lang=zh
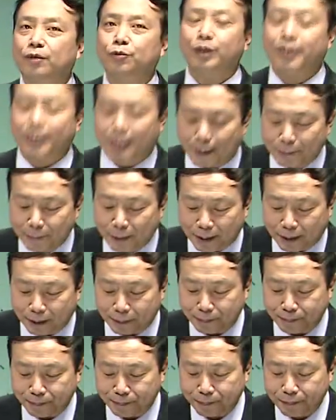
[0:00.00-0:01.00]
在最前面的，
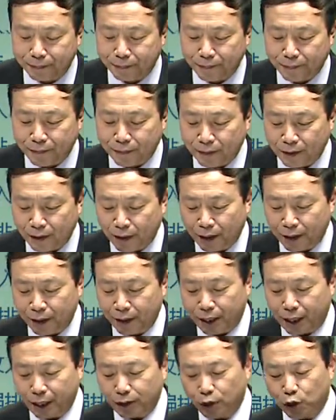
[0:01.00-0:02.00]

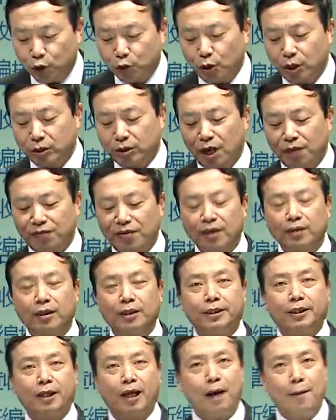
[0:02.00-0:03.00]
也就是说它放到
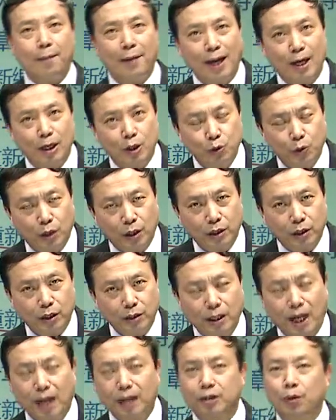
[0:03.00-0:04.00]
前面来说的，
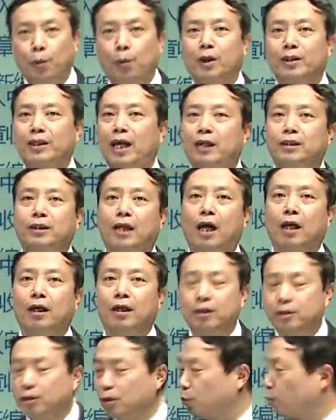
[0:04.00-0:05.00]
但是我在讲
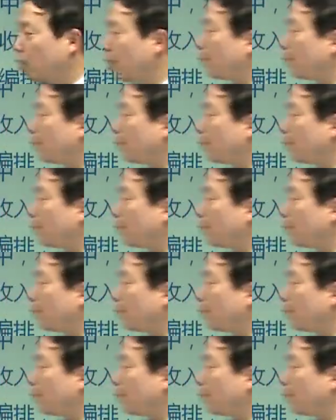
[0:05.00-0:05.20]
课的时候，我